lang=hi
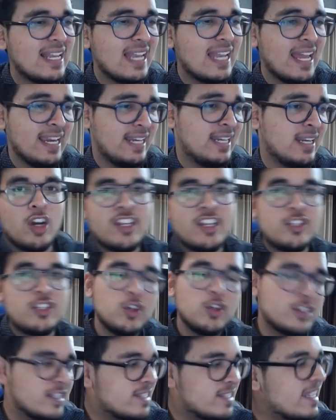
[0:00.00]
लाइट ओके
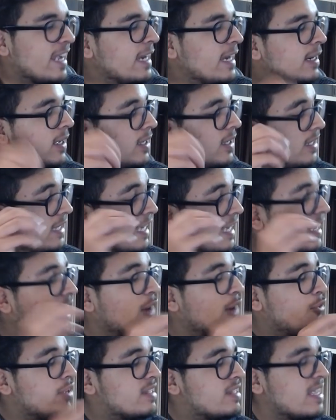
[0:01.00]
जोक्स असाइड ये
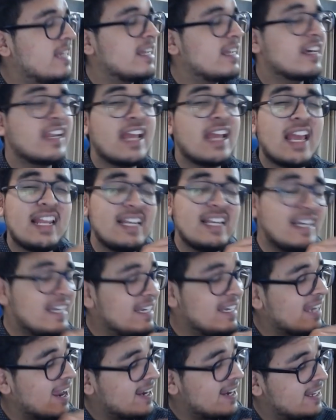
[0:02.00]
काफी सही लग रहा है
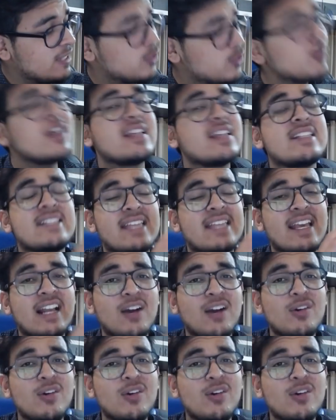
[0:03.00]
एलईडी लाइटिंग जो है इसके